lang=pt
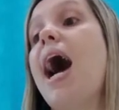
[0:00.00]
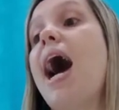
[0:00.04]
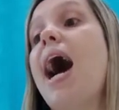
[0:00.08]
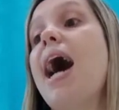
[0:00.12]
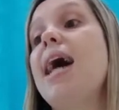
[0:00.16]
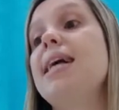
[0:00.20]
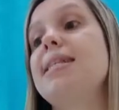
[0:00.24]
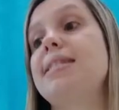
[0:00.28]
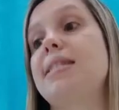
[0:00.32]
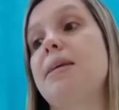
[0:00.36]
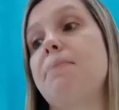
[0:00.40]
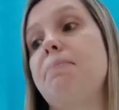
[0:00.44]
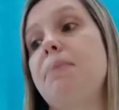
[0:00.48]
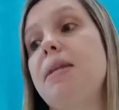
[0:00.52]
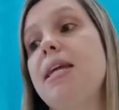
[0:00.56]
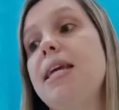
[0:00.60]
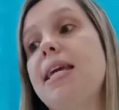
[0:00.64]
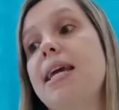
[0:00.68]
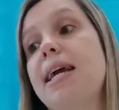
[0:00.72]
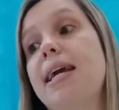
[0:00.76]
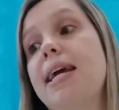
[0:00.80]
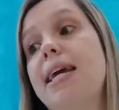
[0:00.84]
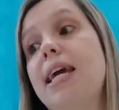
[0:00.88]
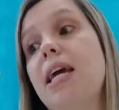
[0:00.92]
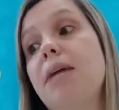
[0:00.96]
A
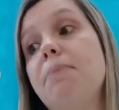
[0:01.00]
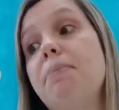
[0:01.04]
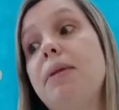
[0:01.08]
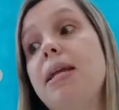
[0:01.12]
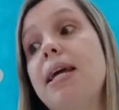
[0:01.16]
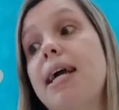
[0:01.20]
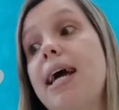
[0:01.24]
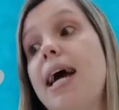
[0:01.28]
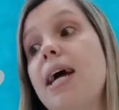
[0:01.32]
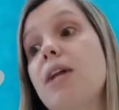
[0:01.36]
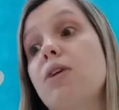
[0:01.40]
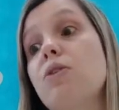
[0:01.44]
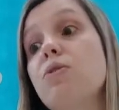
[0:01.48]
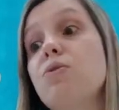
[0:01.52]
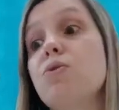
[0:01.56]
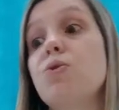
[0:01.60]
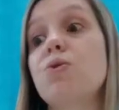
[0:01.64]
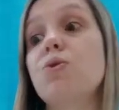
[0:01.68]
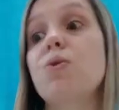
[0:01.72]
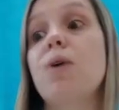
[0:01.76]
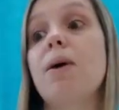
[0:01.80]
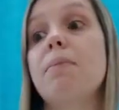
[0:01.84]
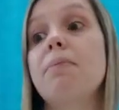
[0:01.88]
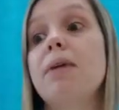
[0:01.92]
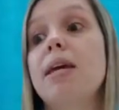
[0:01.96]
zebrinha quer brincar com
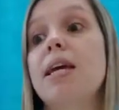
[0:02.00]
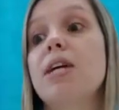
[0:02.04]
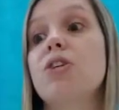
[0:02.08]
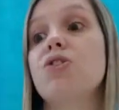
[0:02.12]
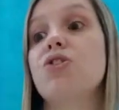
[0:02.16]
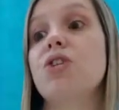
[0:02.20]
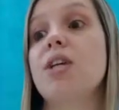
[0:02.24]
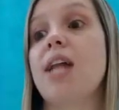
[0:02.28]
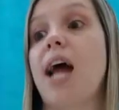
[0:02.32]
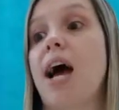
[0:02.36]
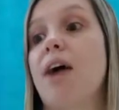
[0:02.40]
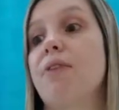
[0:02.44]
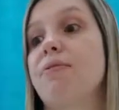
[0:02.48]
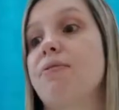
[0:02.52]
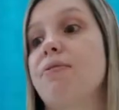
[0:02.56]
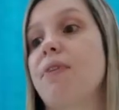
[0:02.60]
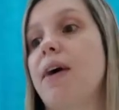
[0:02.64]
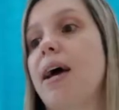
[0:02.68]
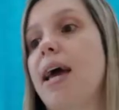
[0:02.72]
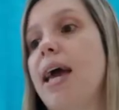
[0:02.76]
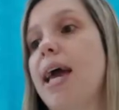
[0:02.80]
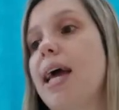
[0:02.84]
sua amiga girafa.